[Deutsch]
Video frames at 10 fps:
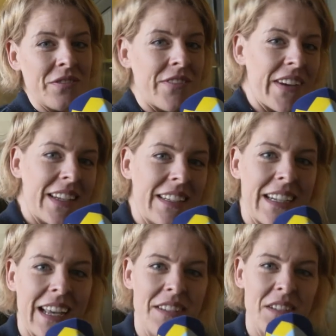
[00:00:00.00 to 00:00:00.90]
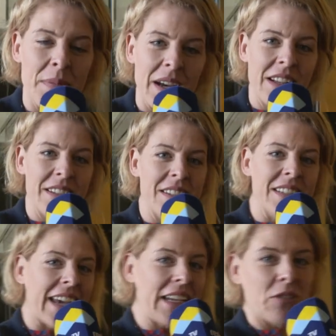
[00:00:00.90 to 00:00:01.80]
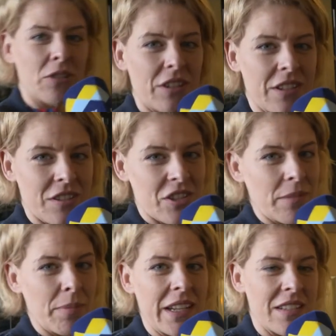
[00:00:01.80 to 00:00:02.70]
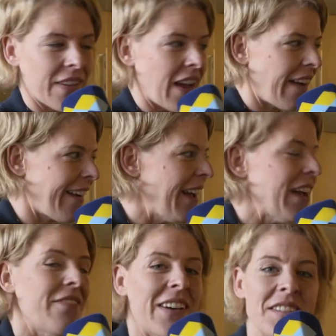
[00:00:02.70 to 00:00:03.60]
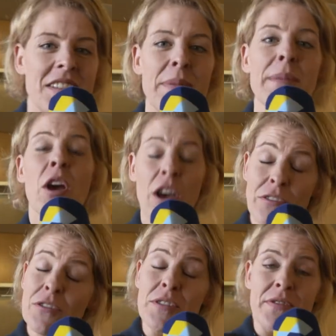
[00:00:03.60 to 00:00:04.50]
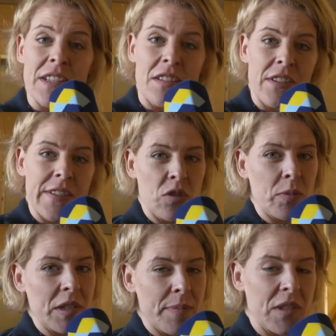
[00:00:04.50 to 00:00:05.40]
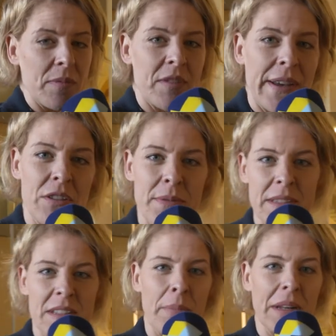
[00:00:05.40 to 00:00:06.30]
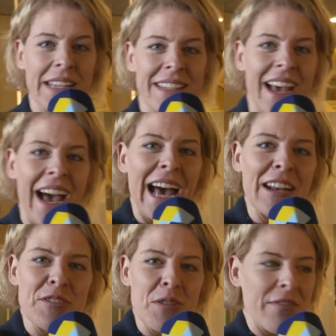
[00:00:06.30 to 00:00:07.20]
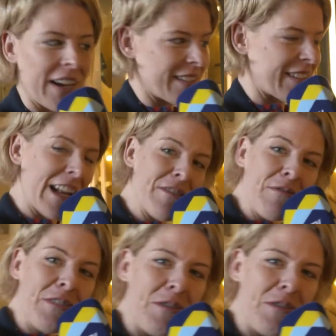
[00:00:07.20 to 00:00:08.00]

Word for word: wir werden gleich mal den Direktor des Stadtballets fragen, was sie beim Eröffnungsfestival, was übrigens bis zum 22. April geht, alles so erwartet. Also viel